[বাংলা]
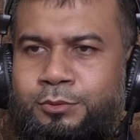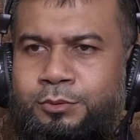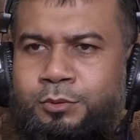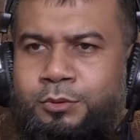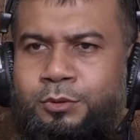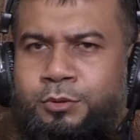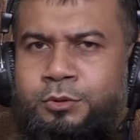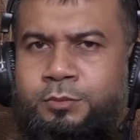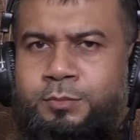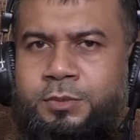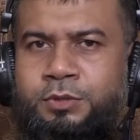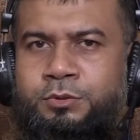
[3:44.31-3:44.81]

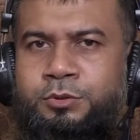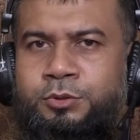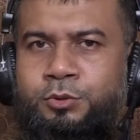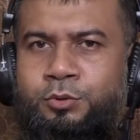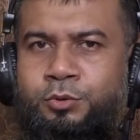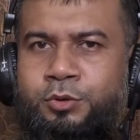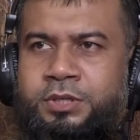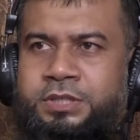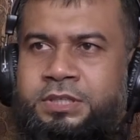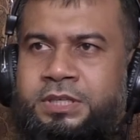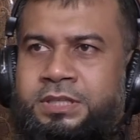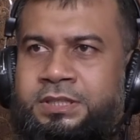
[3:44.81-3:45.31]
তখন মানুষ
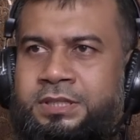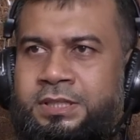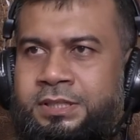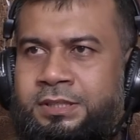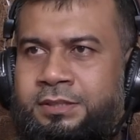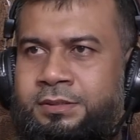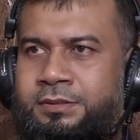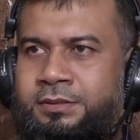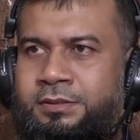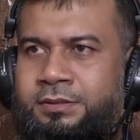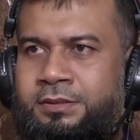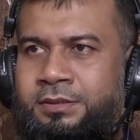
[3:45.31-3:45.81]
দশ হাজার
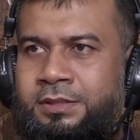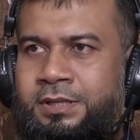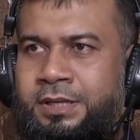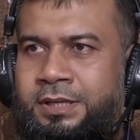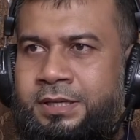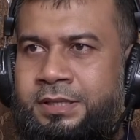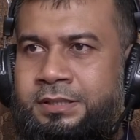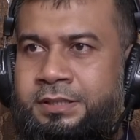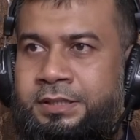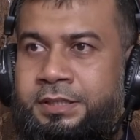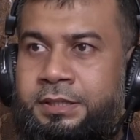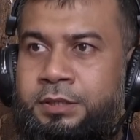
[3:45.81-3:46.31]

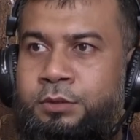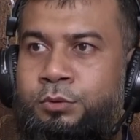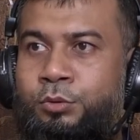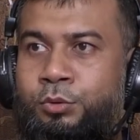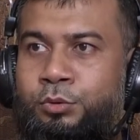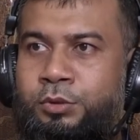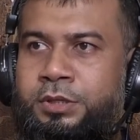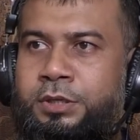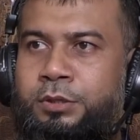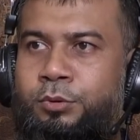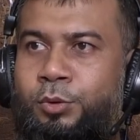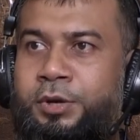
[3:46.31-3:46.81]
টাকা দিয়ে
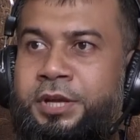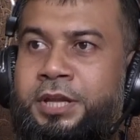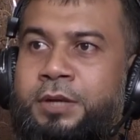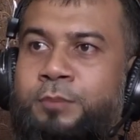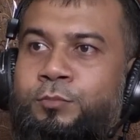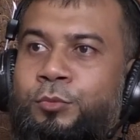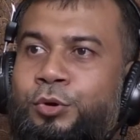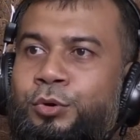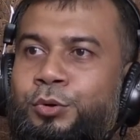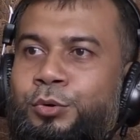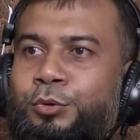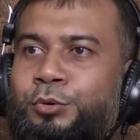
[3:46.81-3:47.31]
গরু কিনলে অনেক
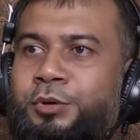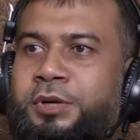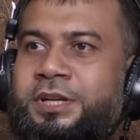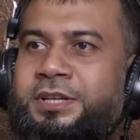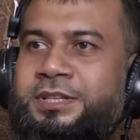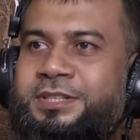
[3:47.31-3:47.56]
বড় গরু